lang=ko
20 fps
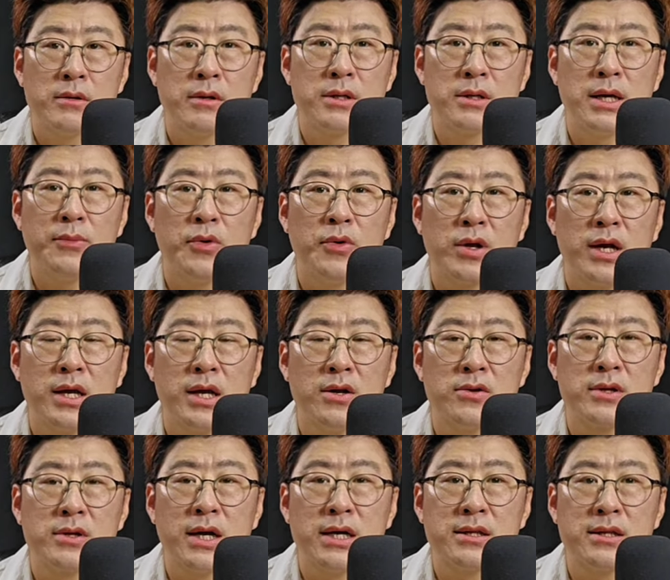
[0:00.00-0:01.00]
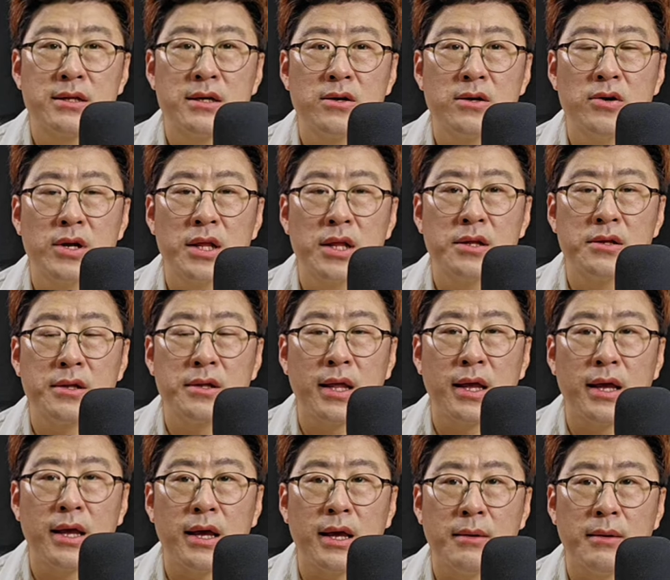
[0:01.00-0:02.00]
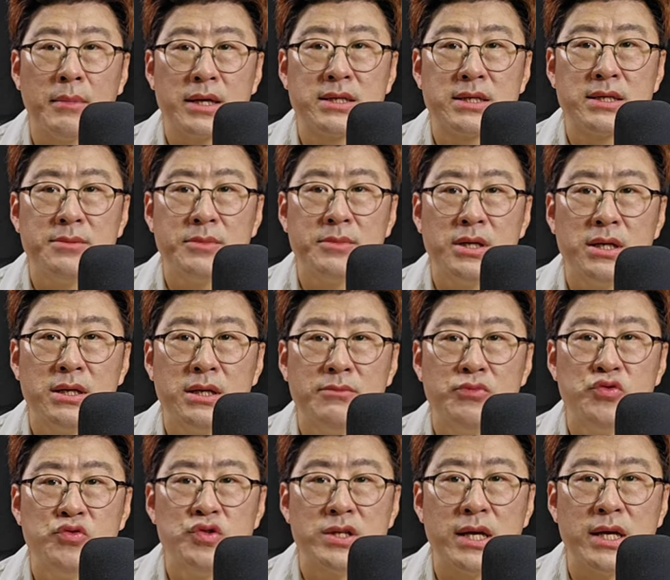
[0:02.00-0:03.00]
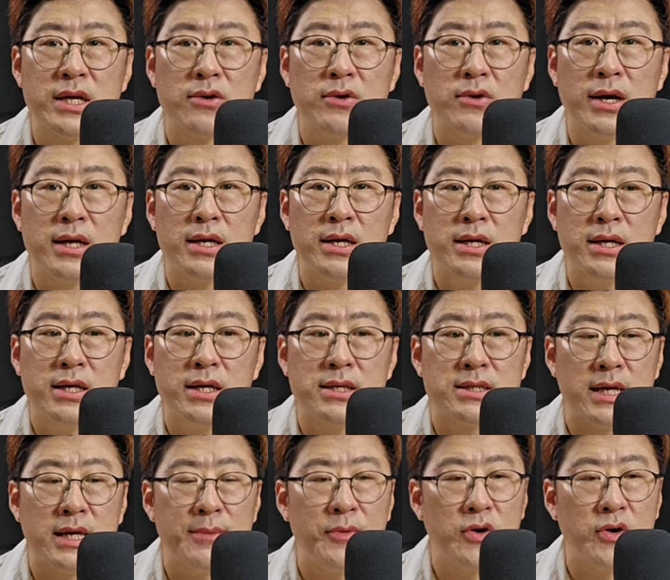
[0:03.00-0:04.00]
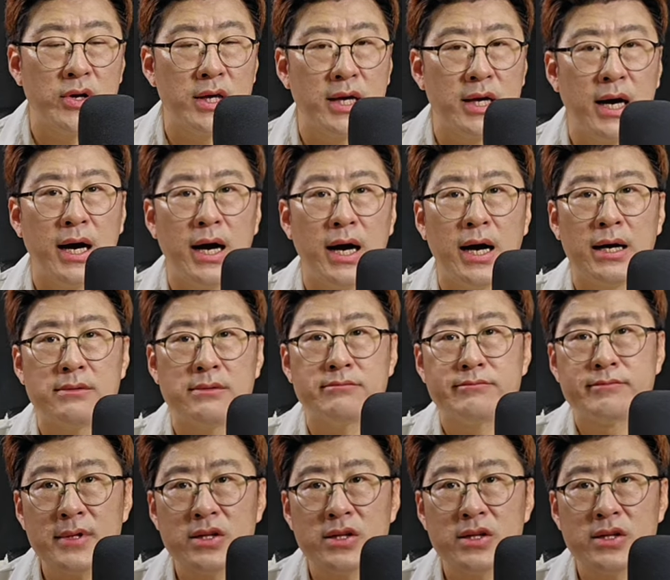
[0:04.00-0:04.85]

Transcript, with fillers: 그러다 보니까 이런 카드를 꺼냈는데 마침 이 문재인과 이재명이가